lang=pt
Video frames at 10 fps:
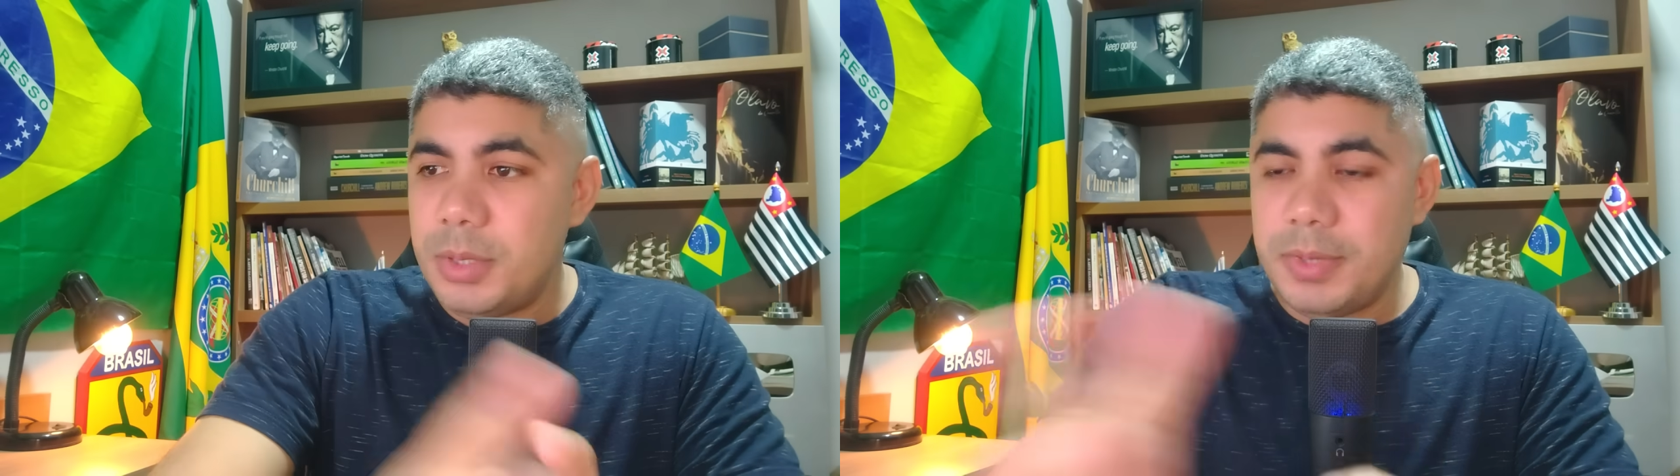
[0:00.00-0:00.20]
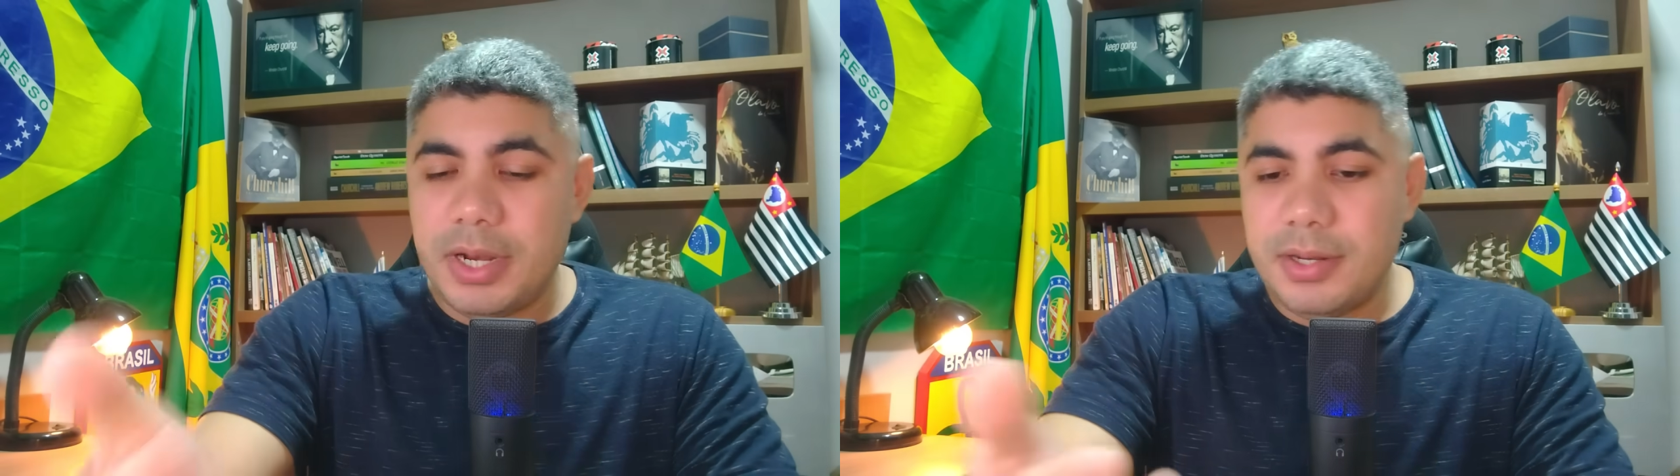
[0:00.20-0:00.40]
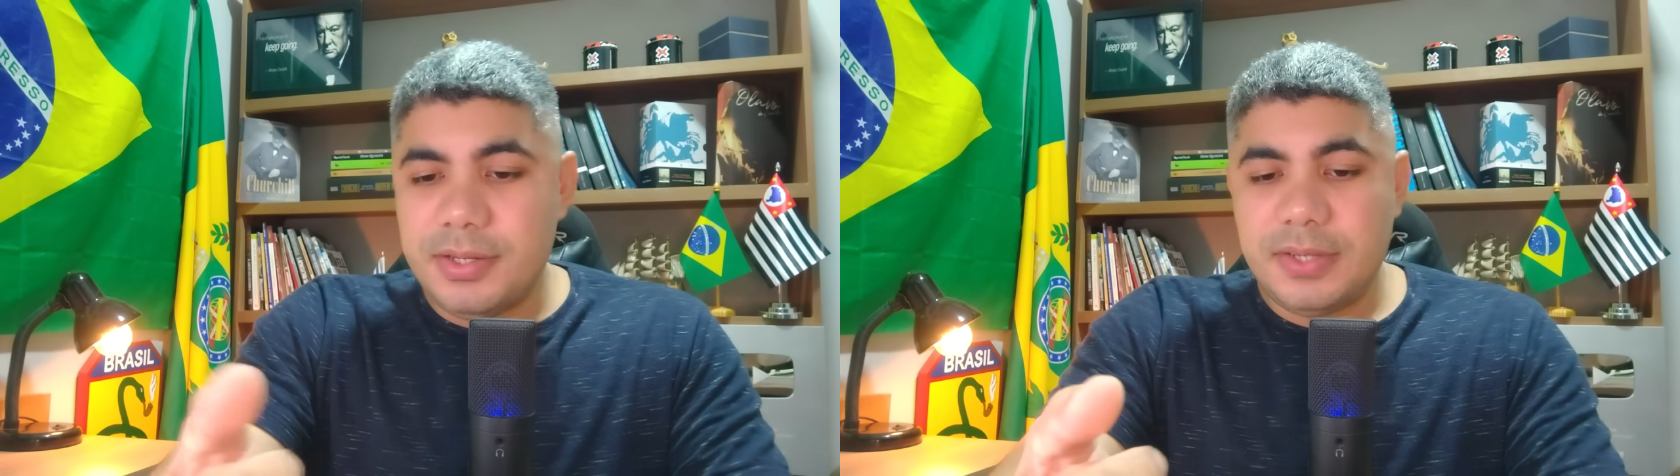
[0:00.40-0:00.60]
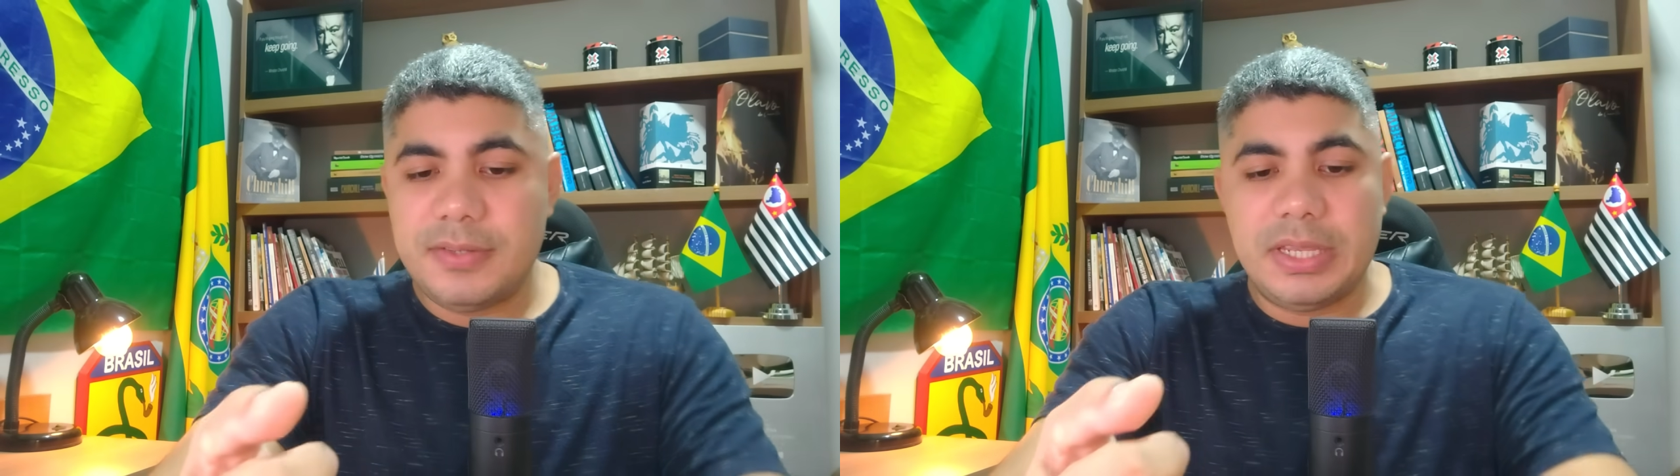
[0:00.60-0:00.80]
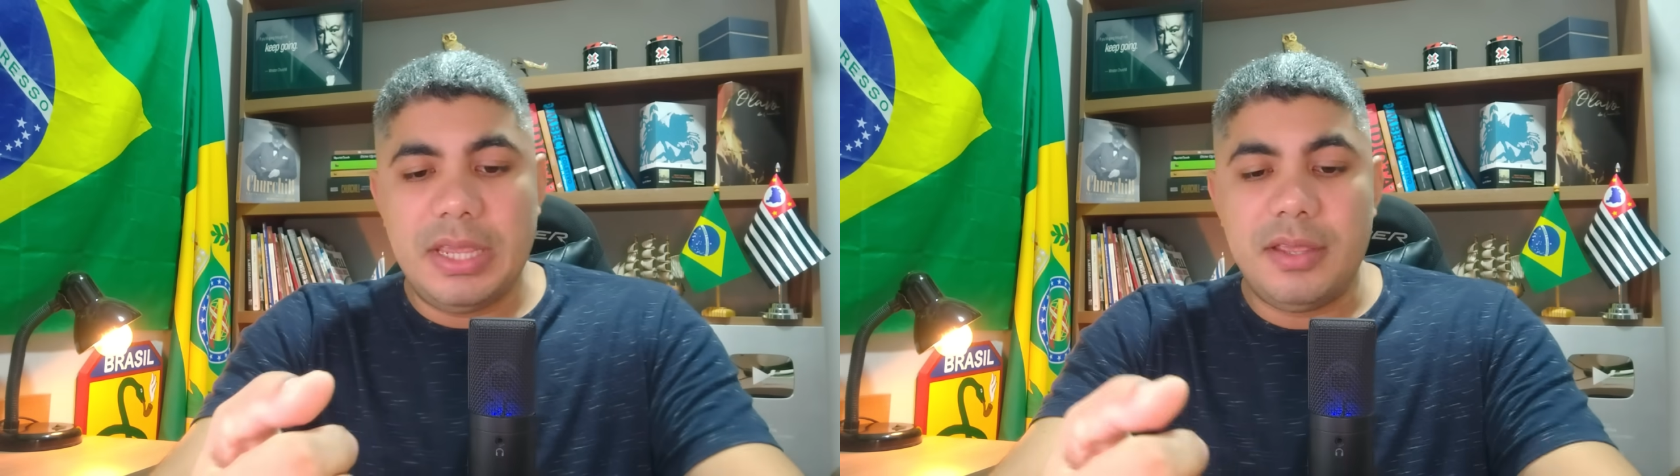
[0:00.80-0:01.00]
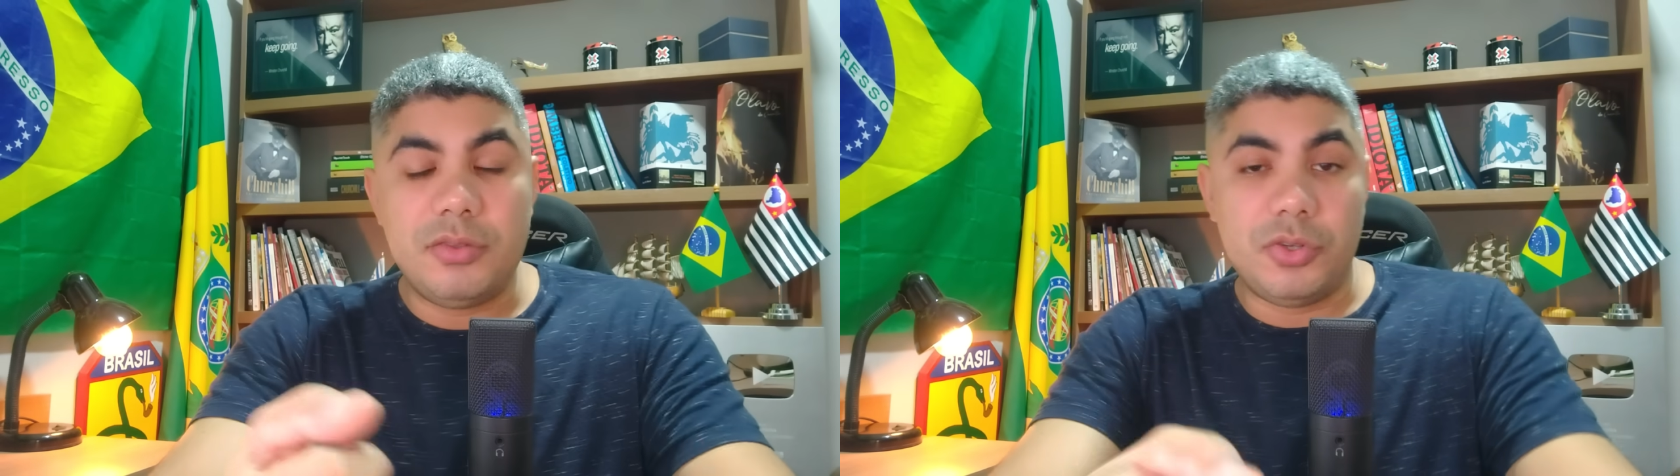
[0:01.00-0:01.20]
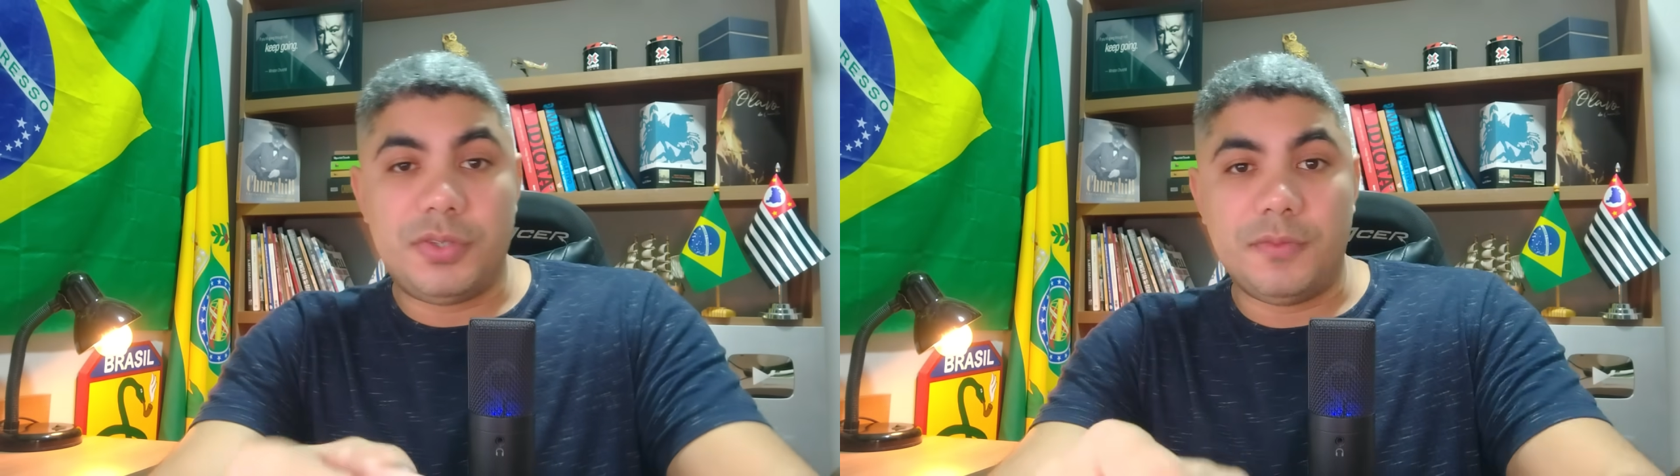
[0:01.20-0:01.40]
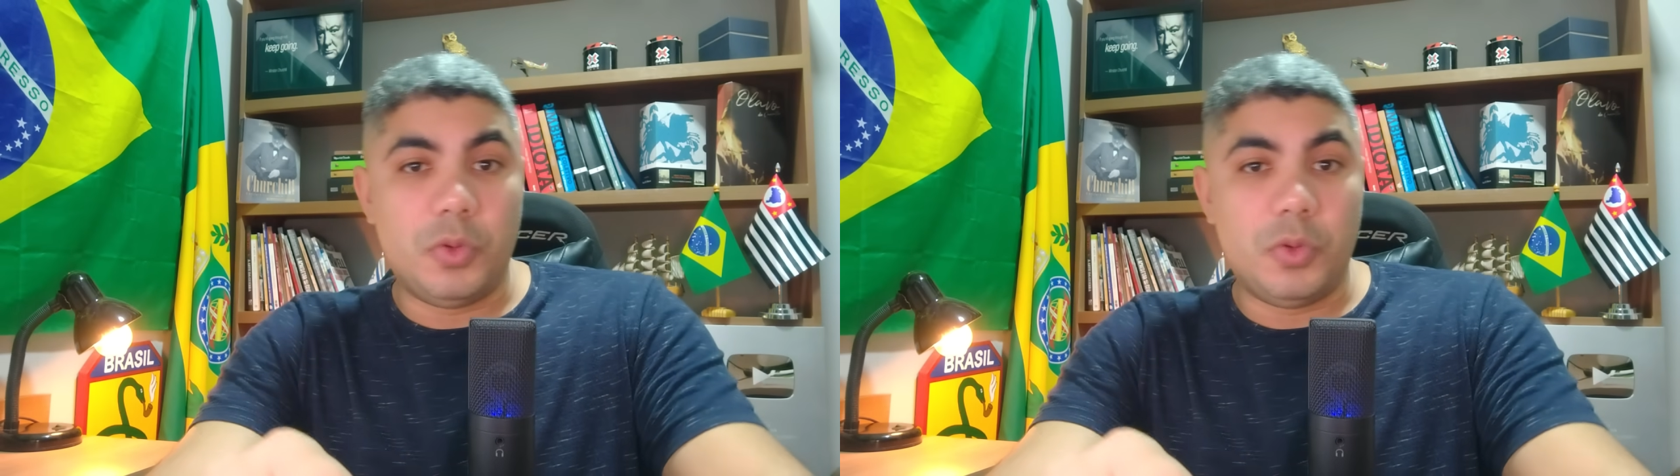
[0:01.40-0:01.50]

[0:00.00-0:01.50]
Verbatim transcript: primeiro ele disse que nós